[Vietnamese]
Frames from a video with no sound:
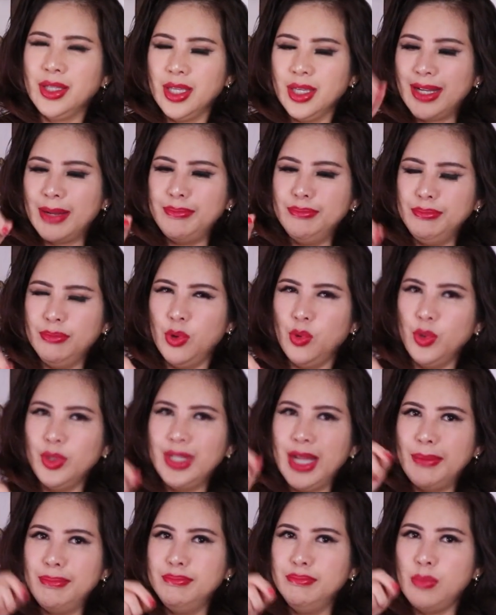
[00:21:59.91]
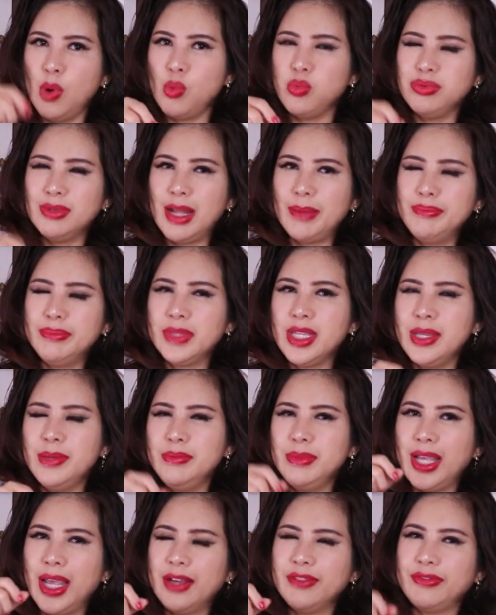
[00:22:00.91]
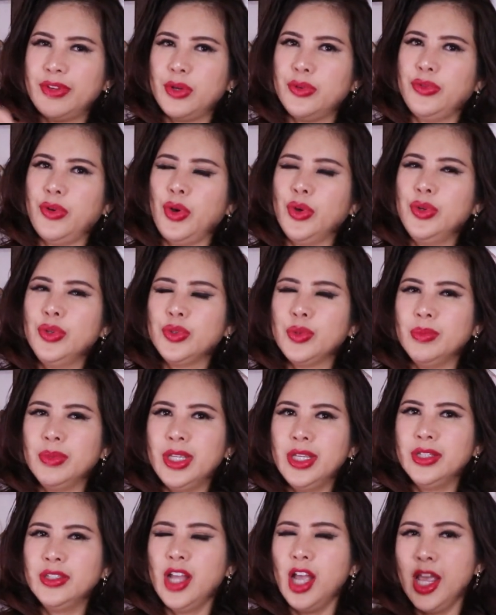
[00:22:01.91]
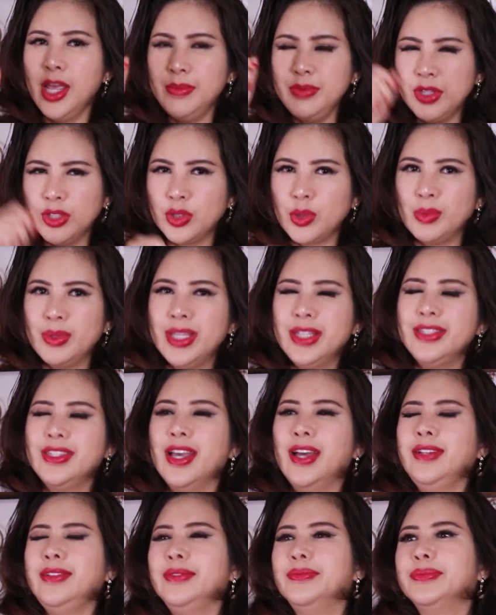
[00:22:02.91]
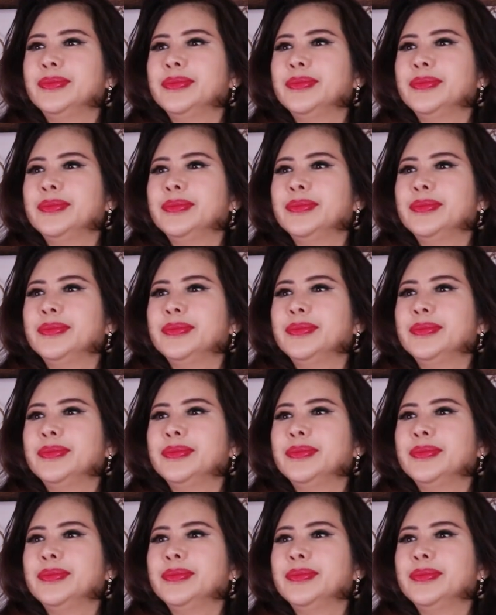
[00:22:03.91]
đâm mũi đâm bụng đâm tim gan phèo phổi của tụng liên nó ếm cho tụng liên chết